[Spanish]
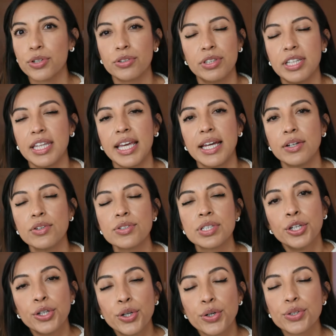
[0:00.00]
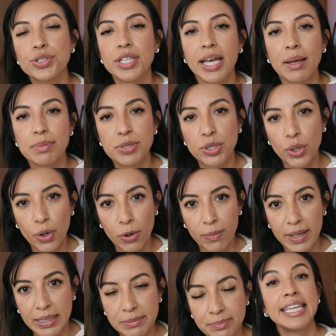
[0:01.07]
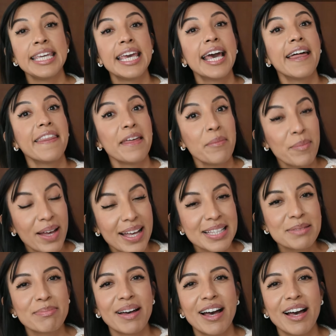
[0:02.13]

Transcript: cotidianos no se absorban y además